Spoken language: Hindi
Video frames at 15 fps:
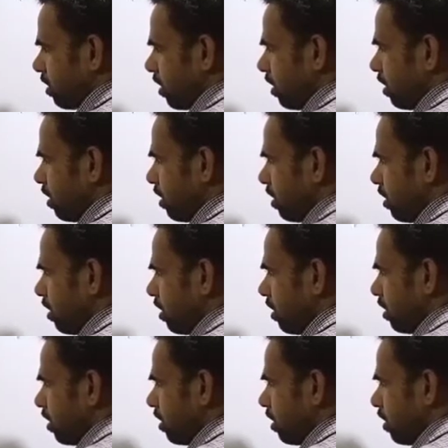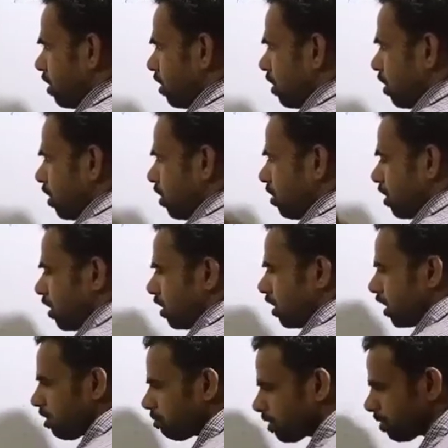ओके कि
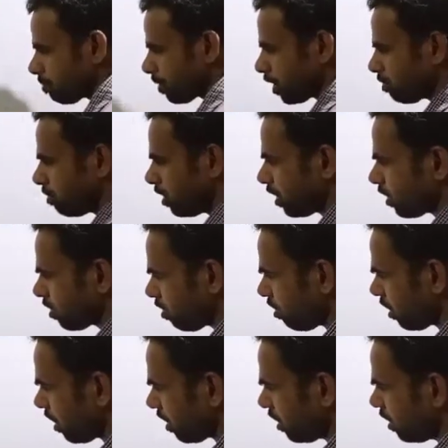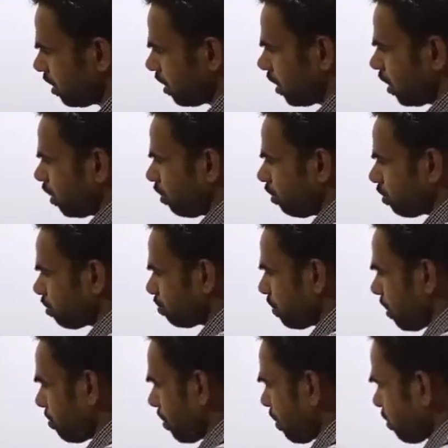ये हमने पृथ्वी एक ड्रॉ करी
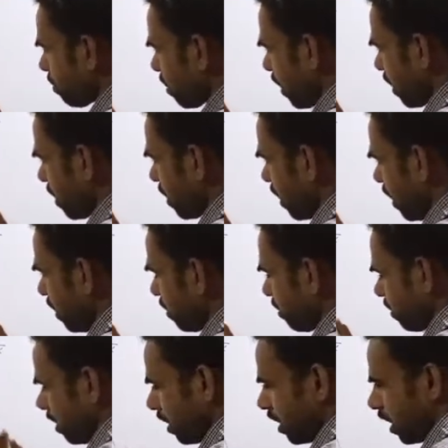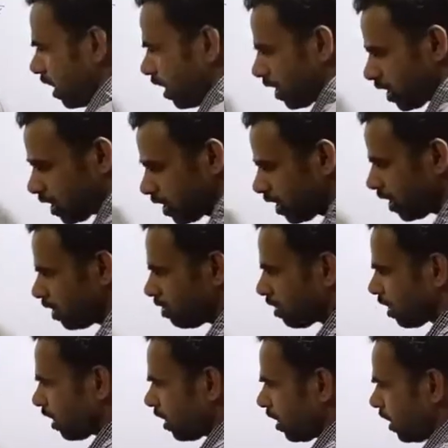उसमें हमने कुछ अक्षांश रेखाएँ
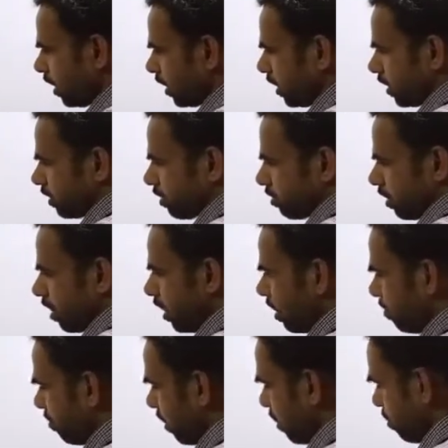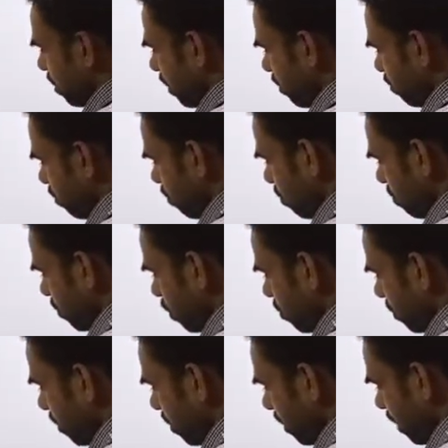ओके जैसे कि हमने जो है इसको विषुवत